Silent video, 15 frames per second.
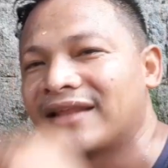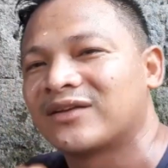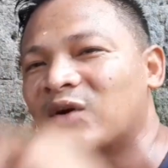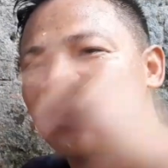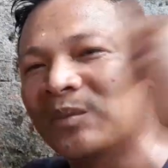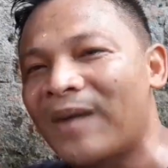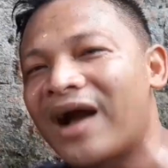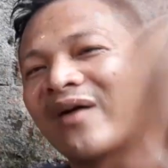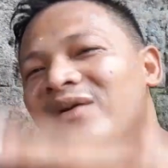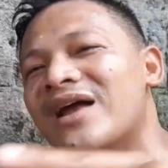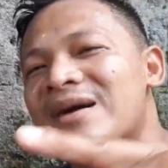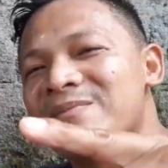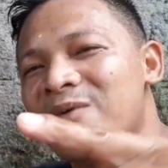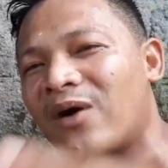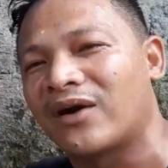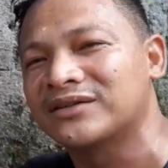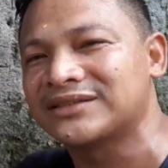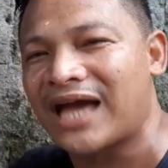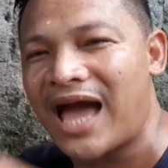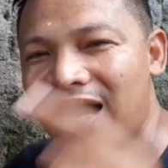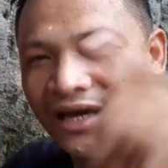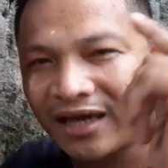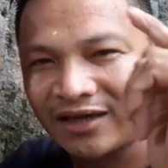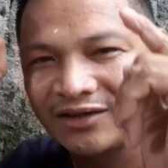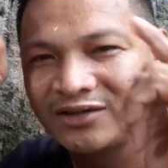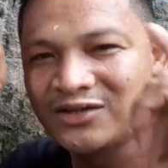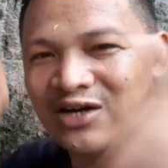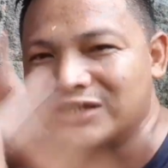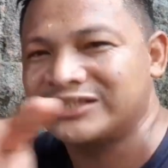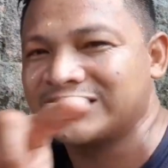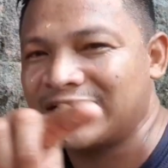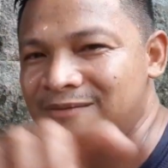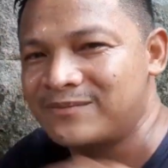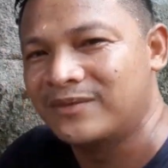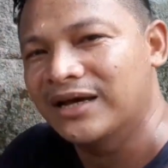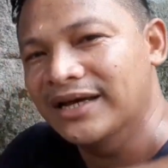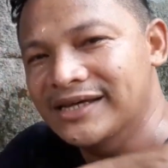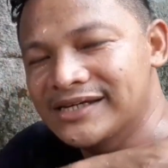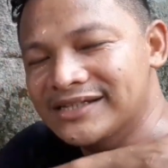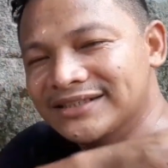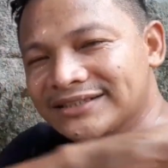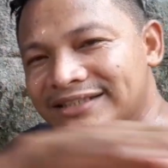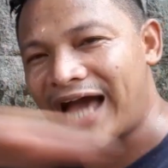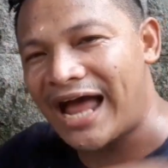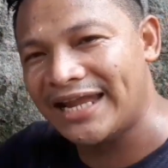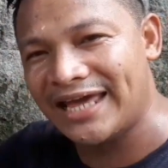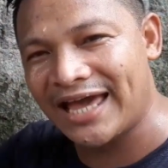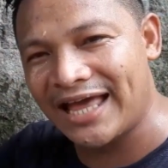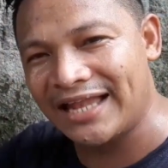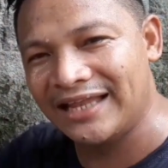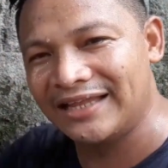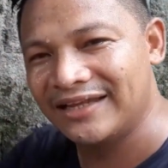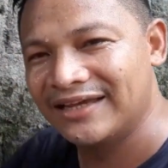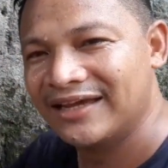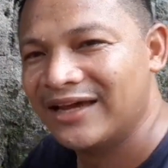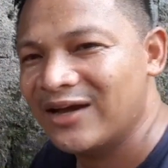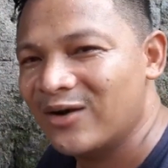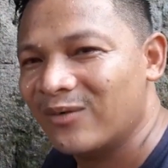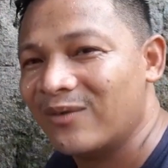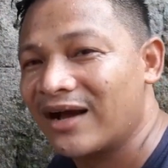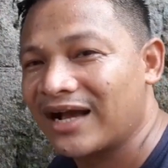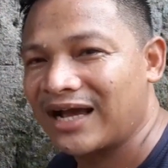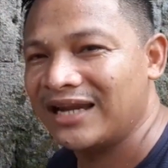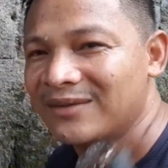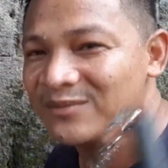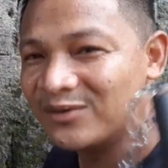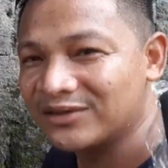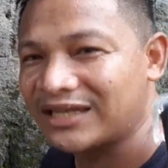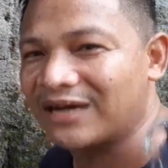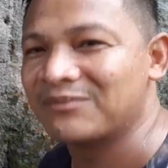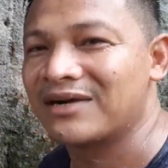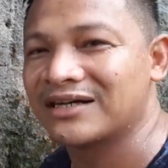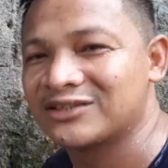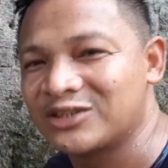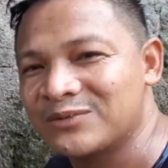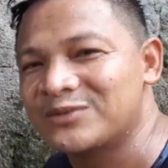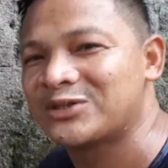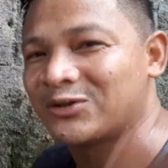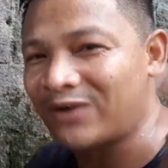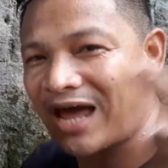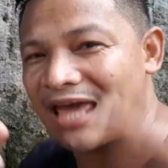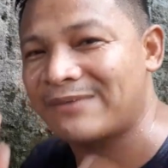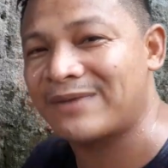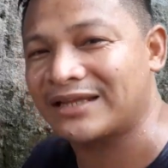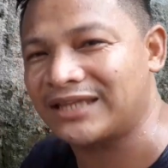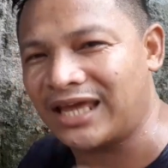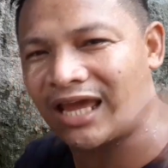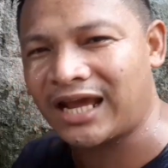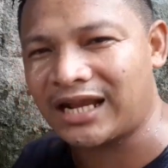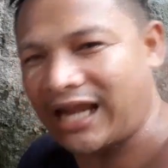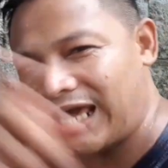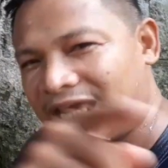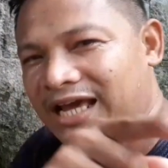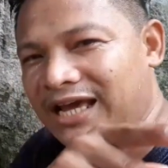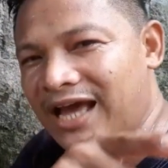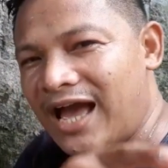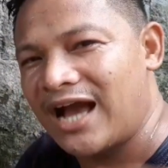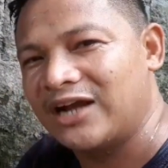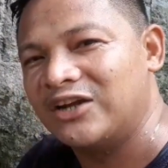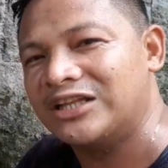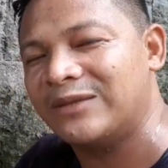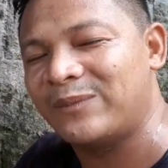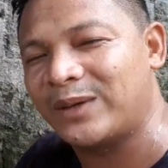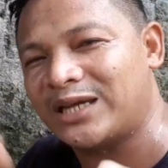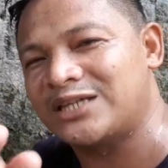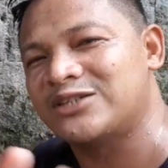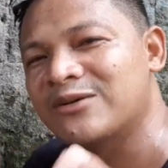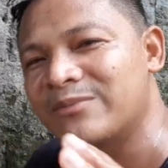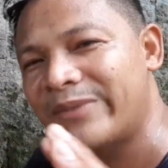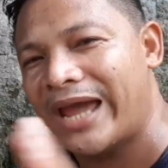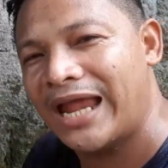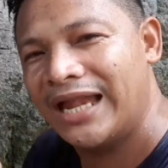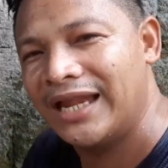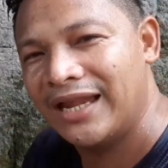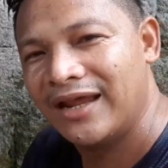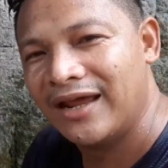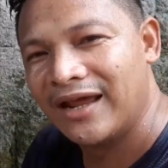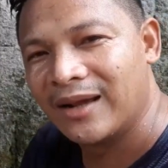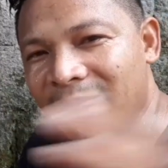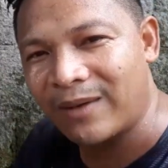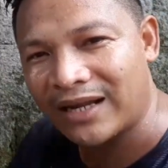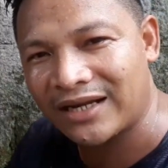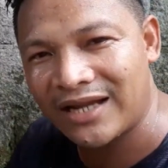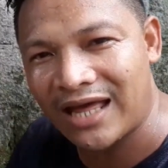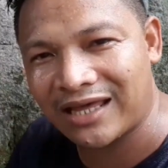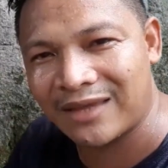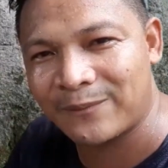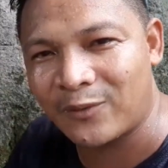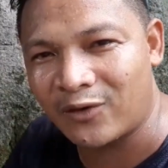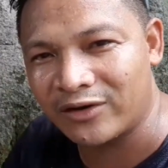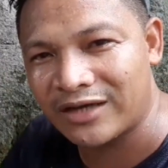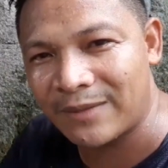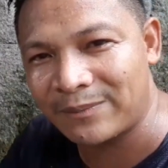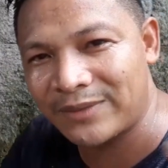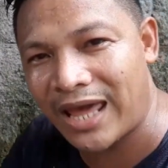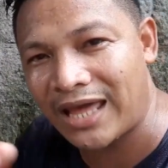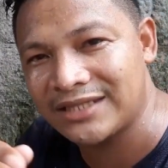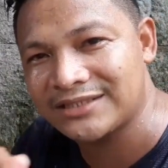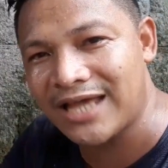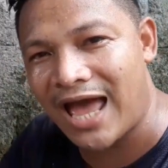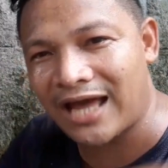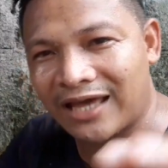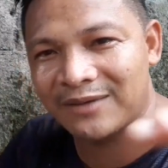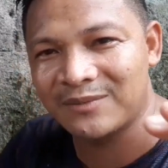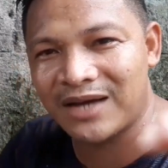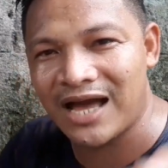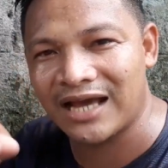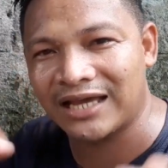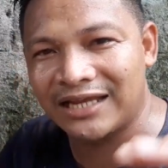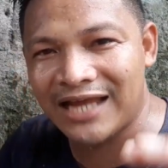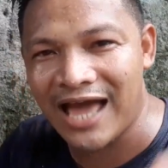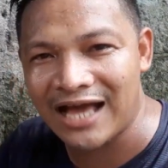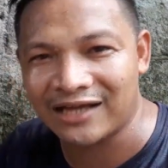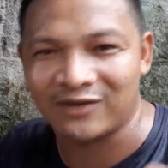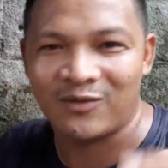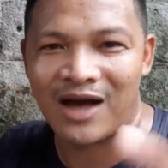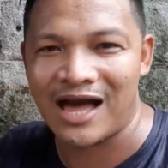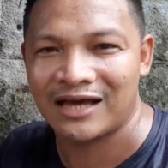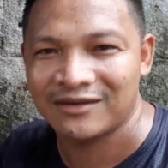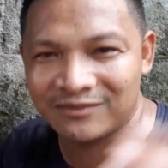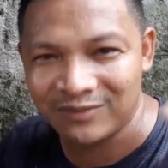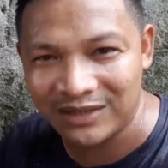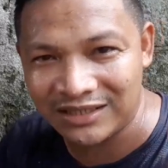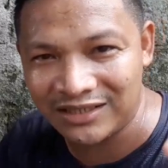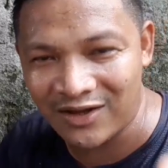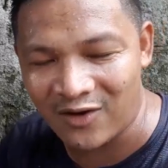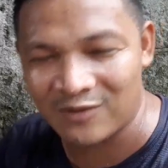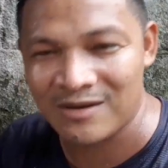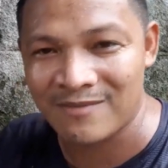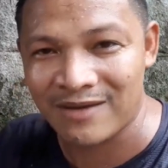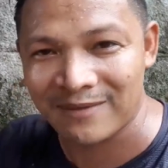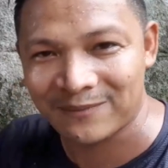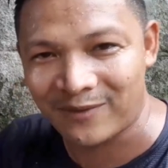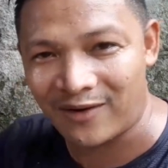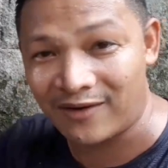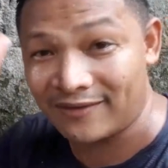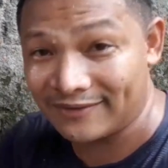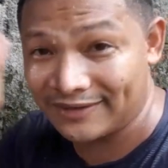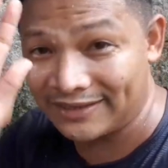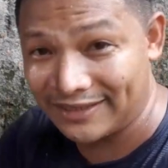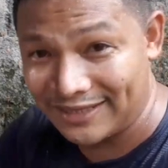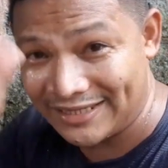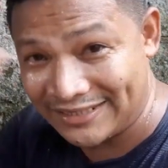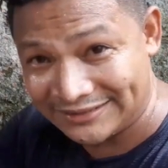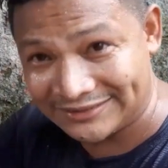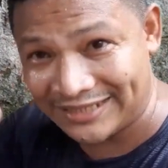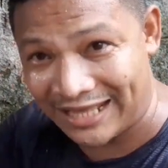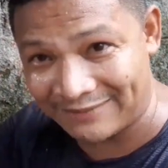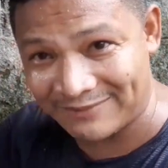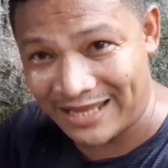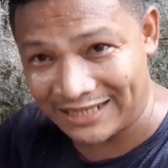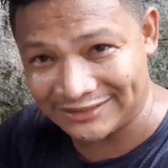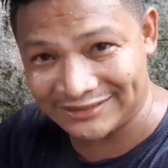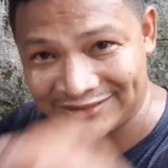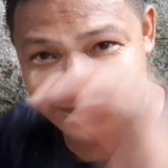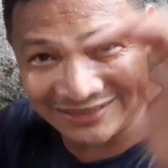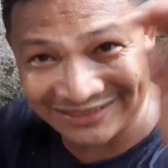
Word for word: At kung bago lang po kayo sa aking YouTube channel, huwag kalimutang mag-subscribe at i-click ang notification bell para lagi po kayong update sa aking mga ginagawang video. Bye-bye po. God bless.